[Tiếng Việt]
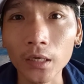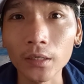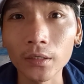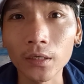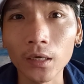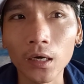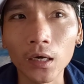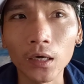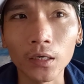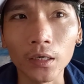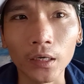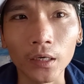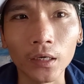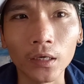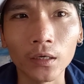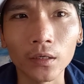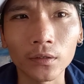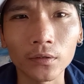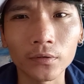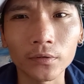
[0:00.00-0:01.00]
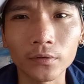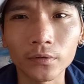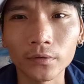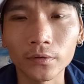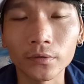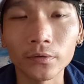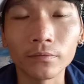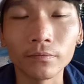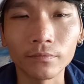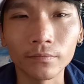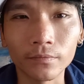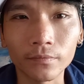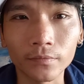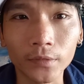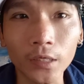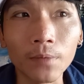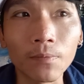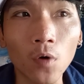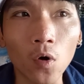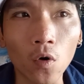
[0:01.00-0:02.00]
trên ờ,
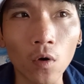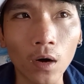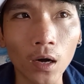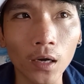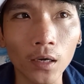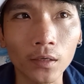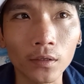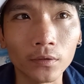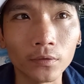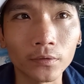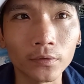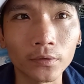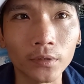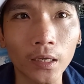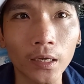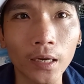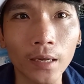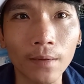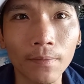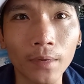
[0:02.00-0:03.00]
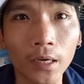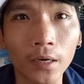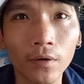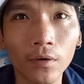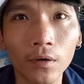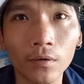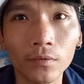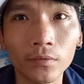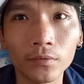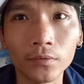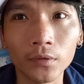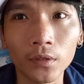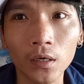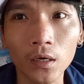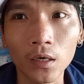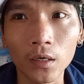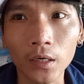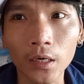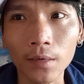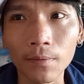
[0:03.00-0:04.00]
trên buồn á anh em hiểu
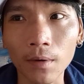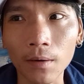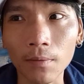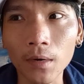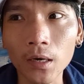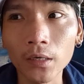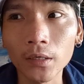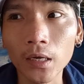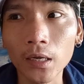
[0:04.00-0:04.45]
khi mà